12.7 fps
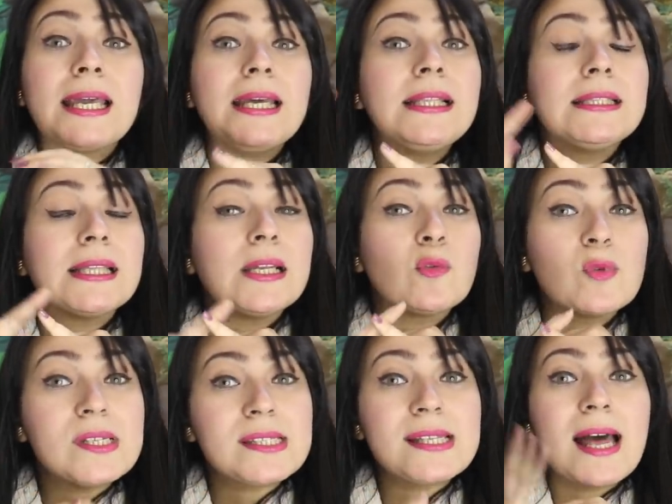جلد
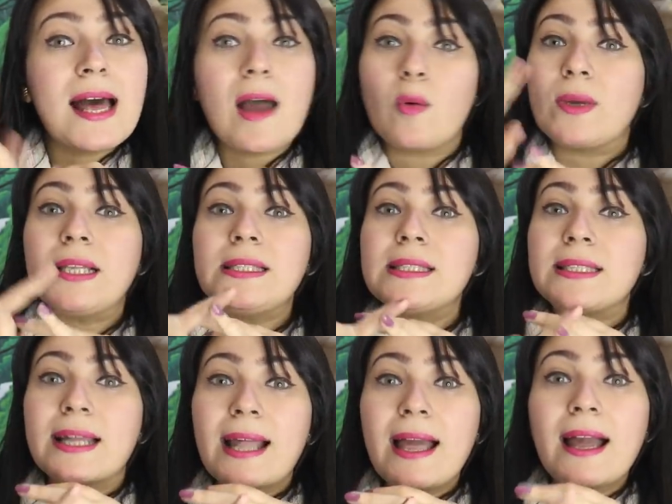الوزه او جلد
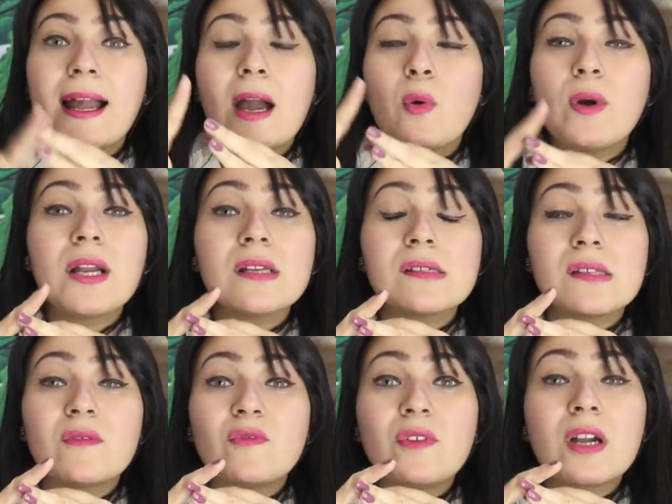الدجاج الزجاج او ورق
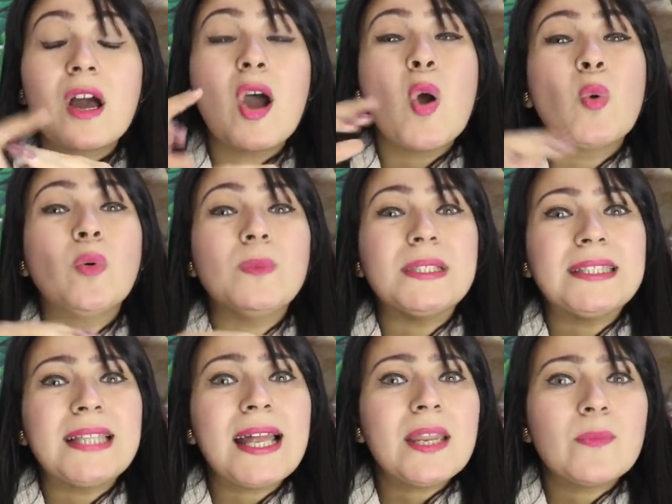الصنفره
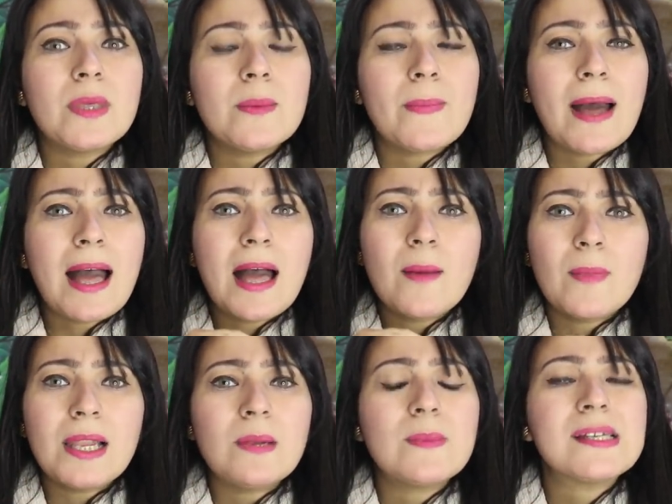وبالتالي بيبقى
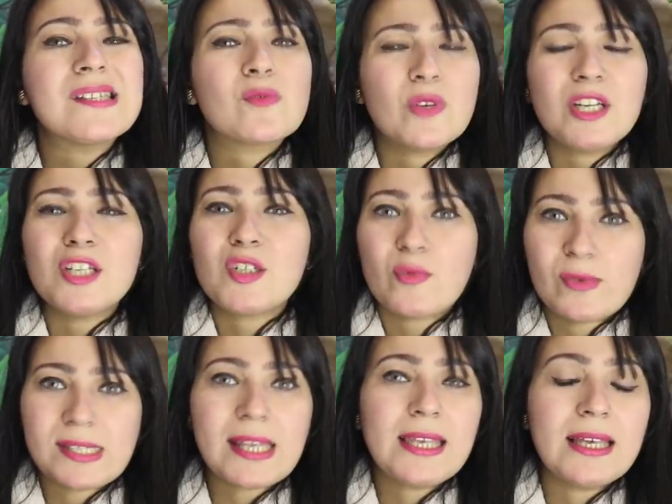ملمس وحش
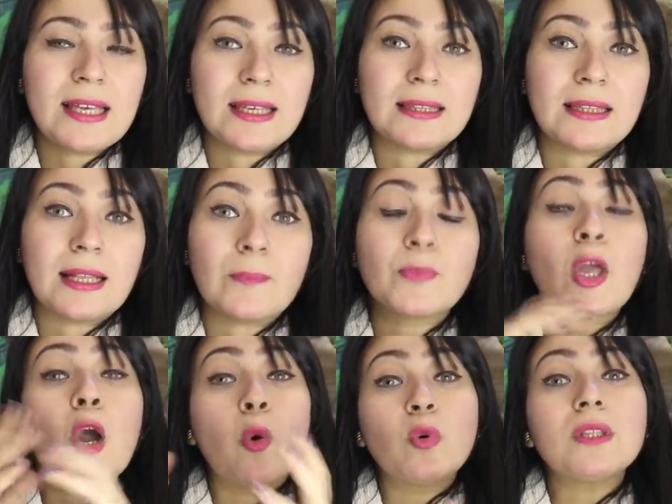وسيء جدا
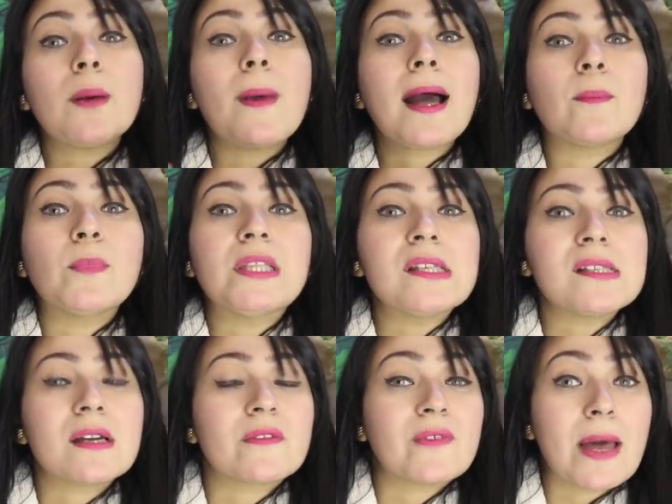وطبعا
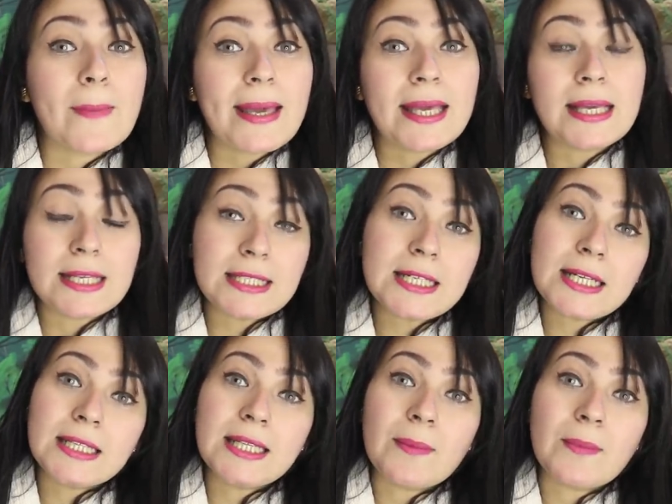بتظهر في اماكن كتير
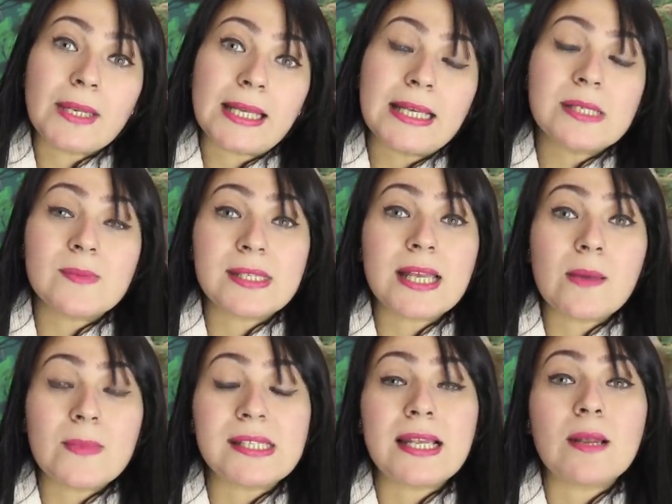جدا من الجسم
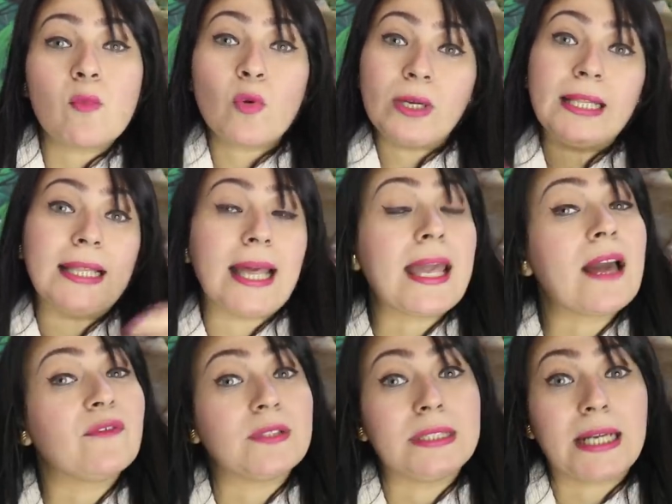زي مثلا ممكن
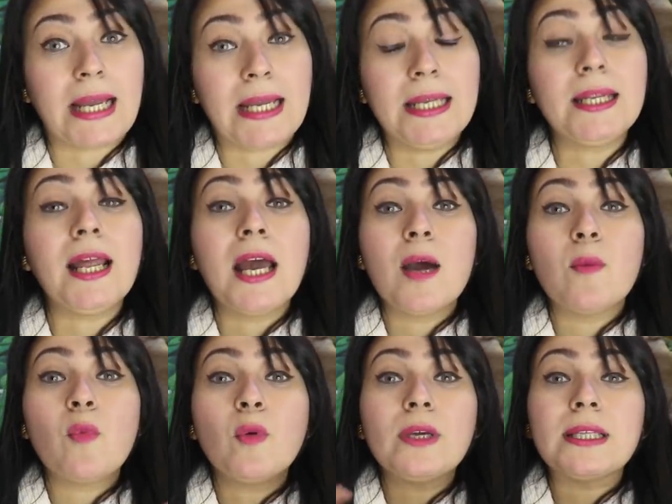نلاقيها في الدراعين
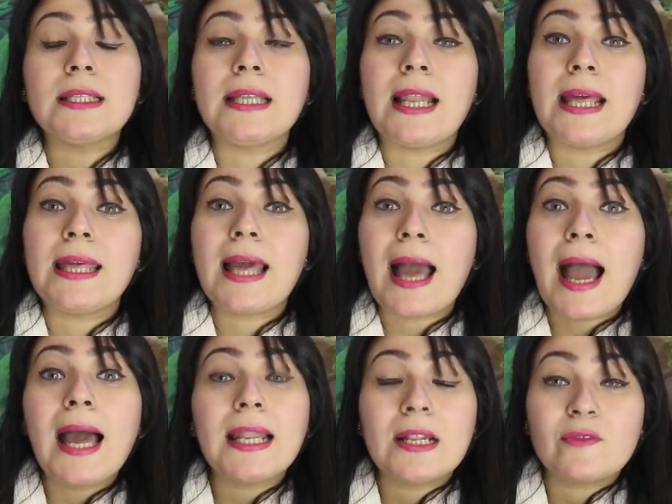ممكن نلاقيها
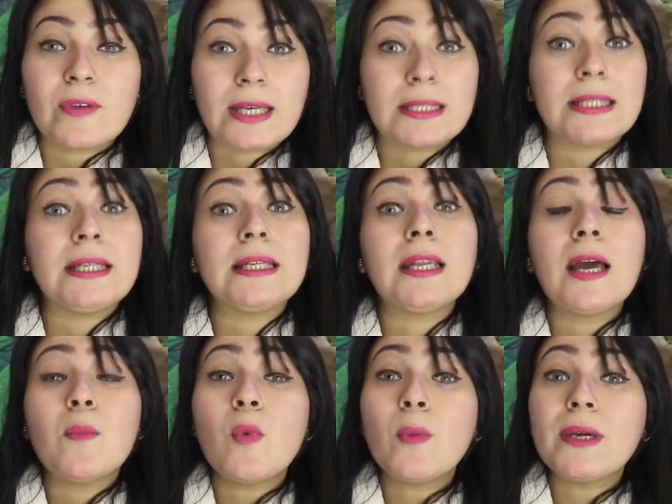اعلى الفخذين
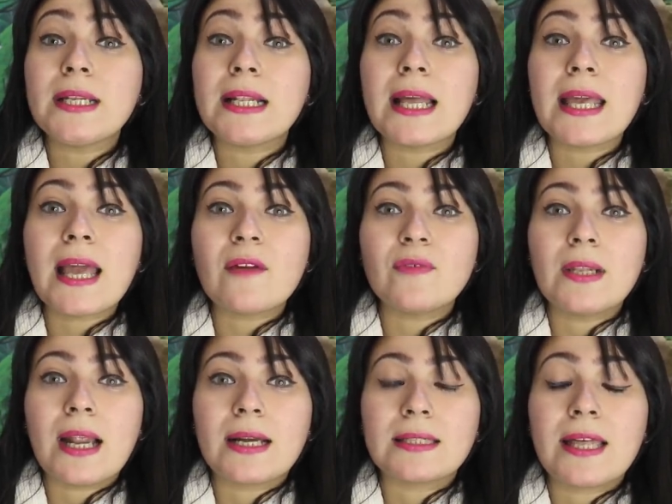ممكن نلاقيها في
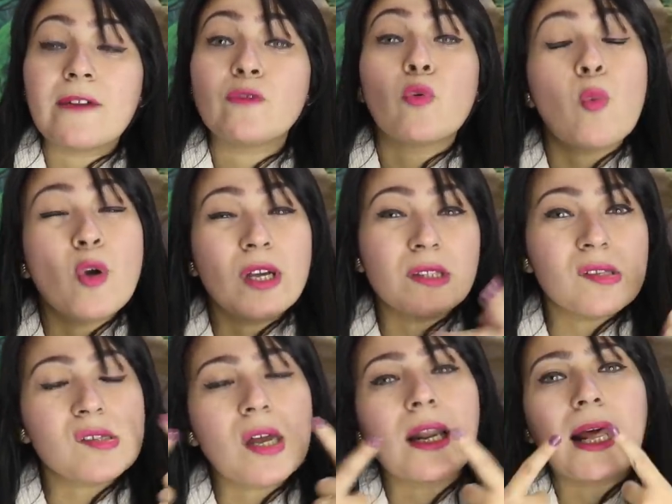الارداف وممكن
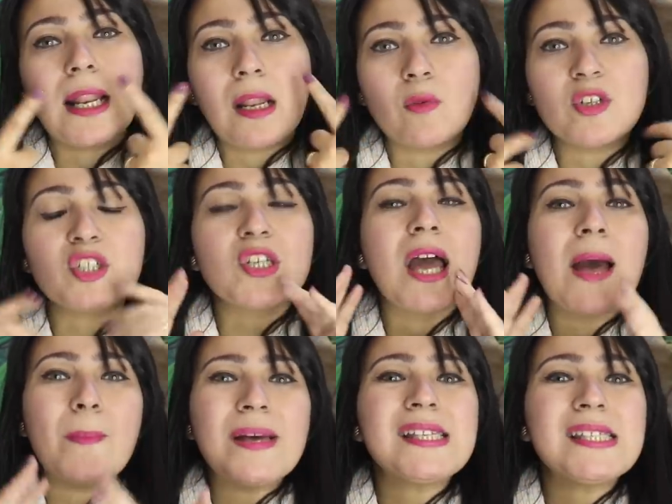تظهر على الوش
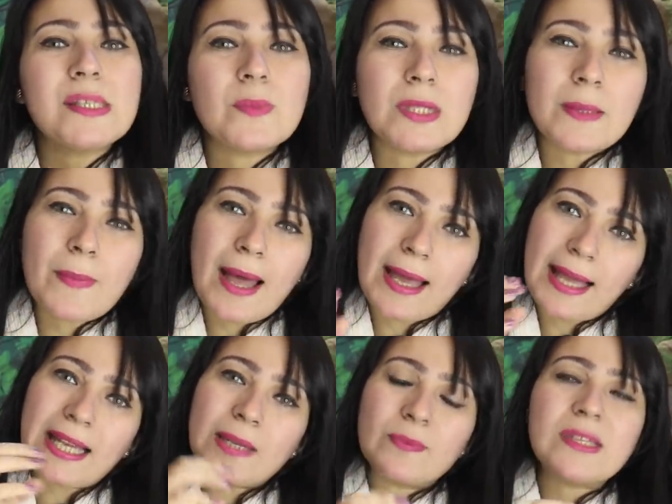بس بتبقى
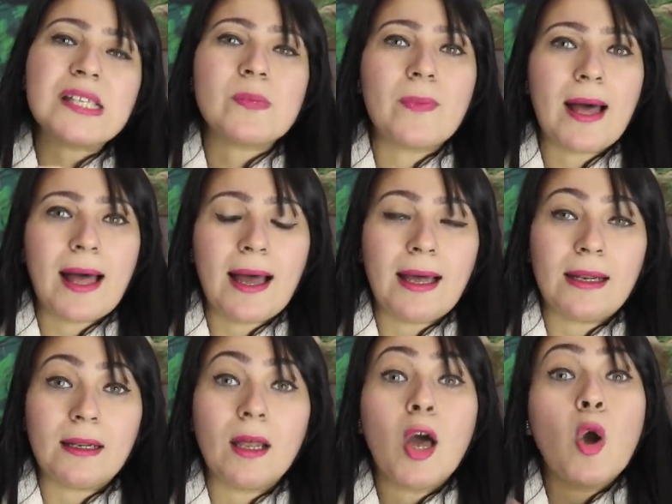يعني بنسبه
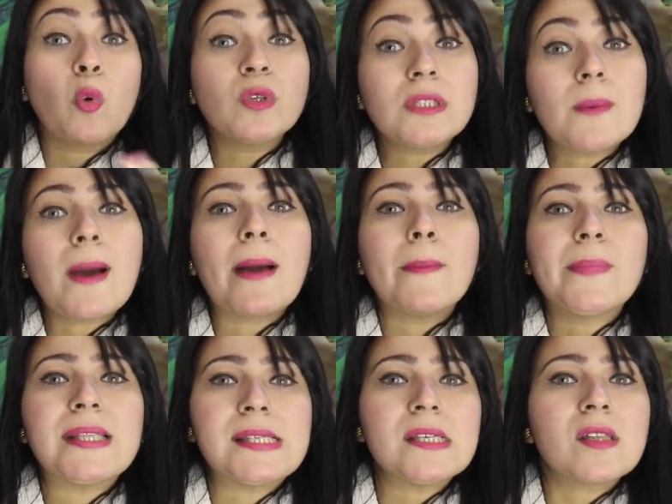اقل وطبعا
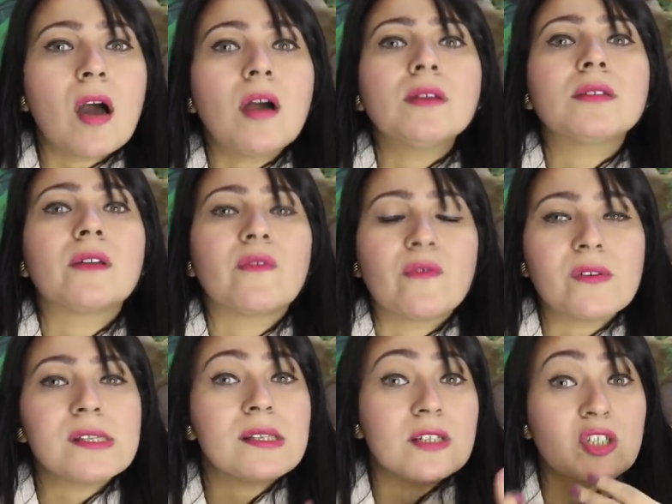بتزيد اكتر في
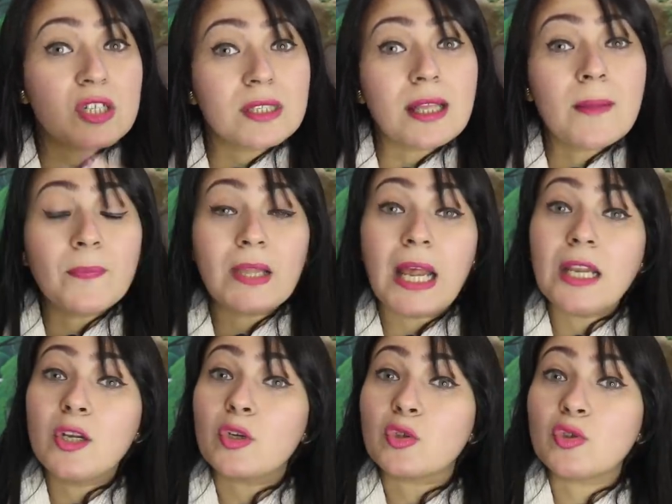فصل الشتاء
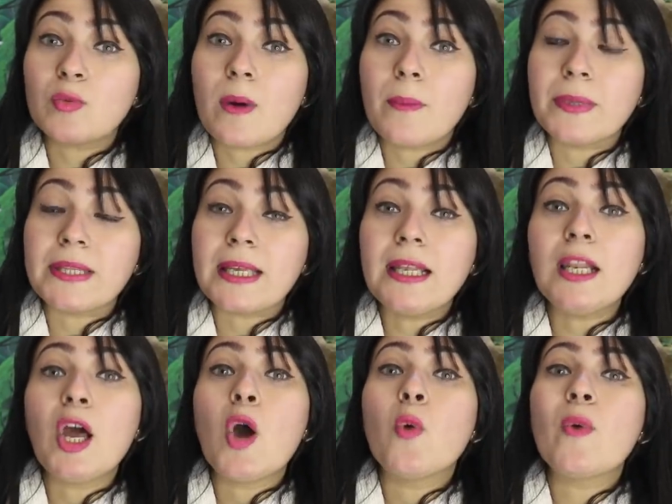لان الرطوبه
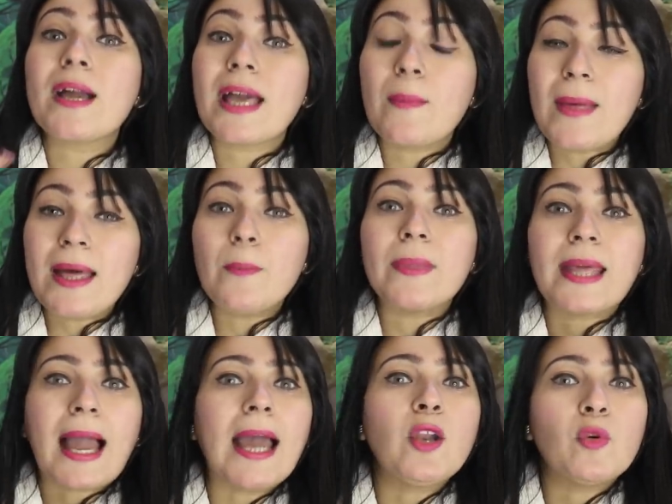بتقل وكمان
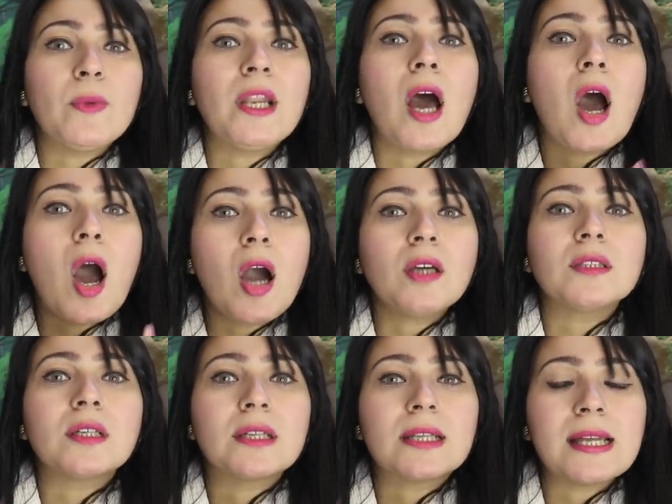بيعانوا منها
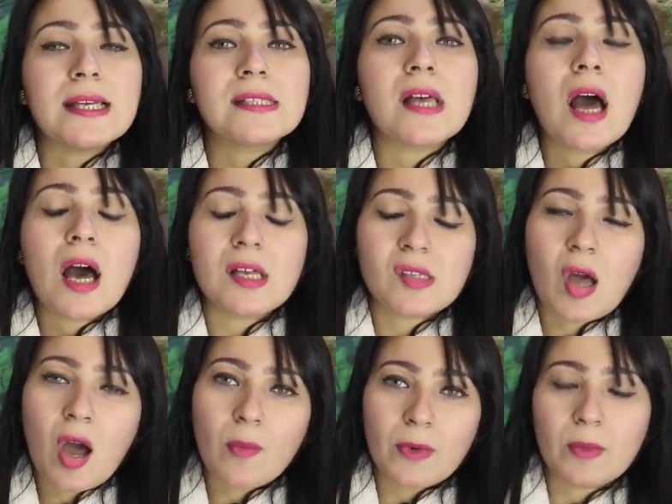اكتر ناس
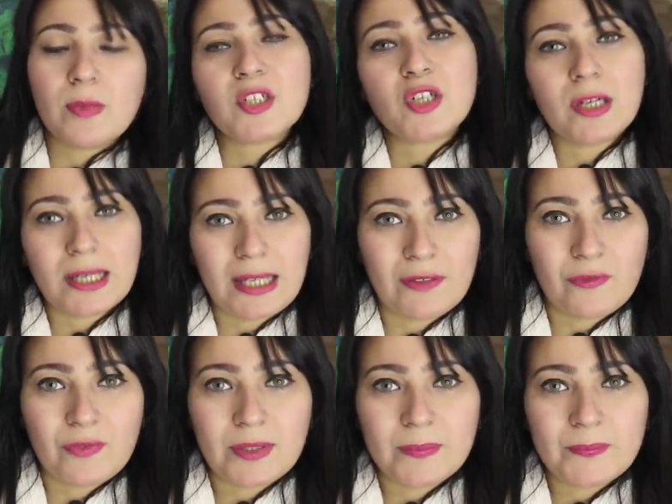اصحاب البشره
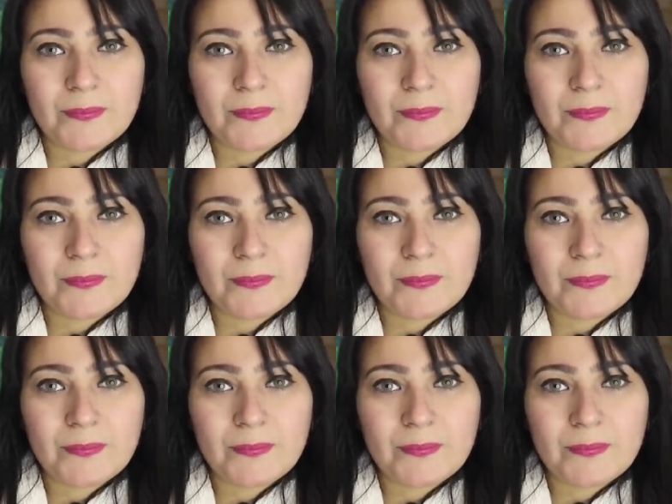الجافه